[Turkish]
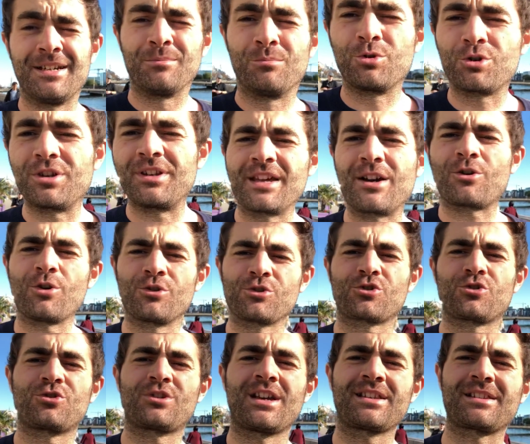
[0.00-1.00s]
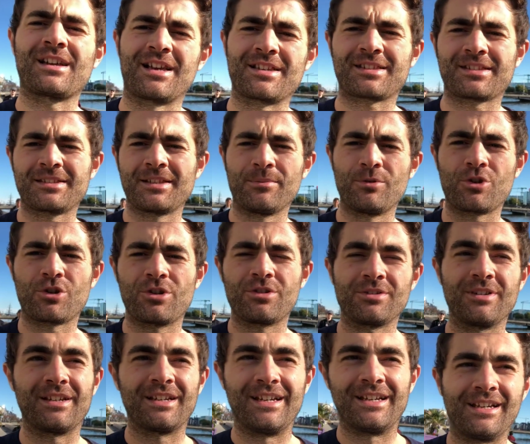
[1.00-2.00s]
Bugün ne konuşacağız? Aslında bugün
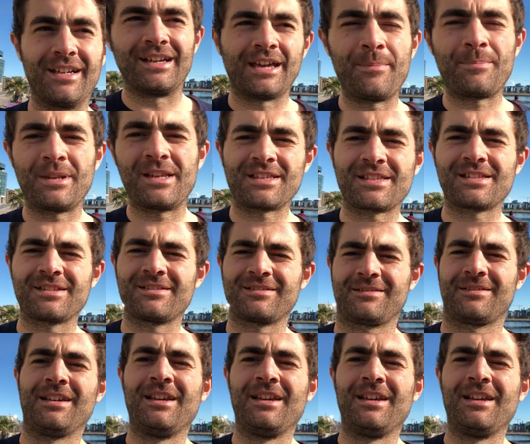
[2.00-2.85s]
e, hepinizin